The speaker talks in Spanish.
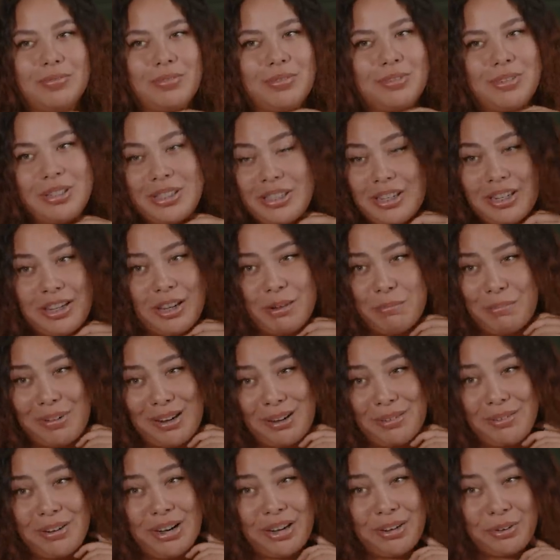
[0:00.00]
no estaría mal
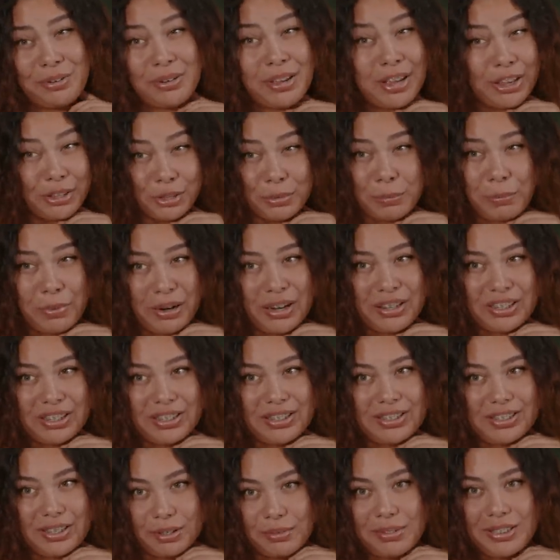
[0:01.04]
una ayuda de tu parte,
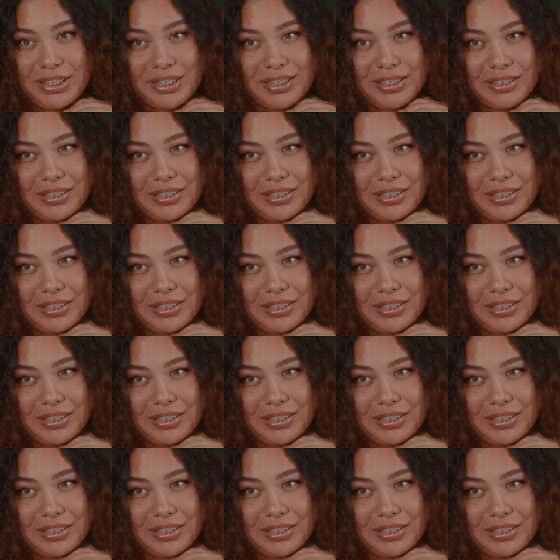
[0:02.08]
¿sabes?